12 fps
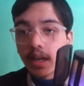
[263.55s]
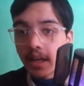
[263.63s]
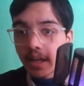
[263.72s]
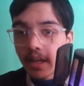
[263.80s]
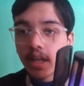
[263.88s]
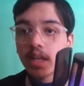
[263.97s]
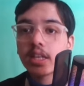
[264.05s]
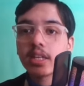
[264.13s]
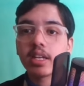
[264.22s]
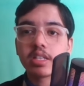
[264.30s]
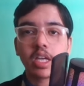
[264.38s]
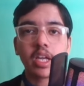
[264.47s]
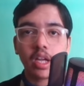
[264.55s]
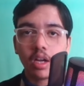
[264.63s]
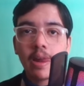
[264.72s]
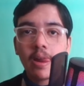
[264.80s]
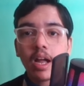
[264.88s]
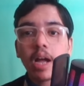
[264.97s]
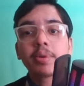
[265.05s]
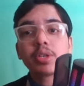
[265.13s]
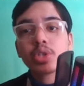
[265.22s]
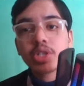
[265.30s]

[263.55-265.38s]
नहीं किया जाएगा आपका जो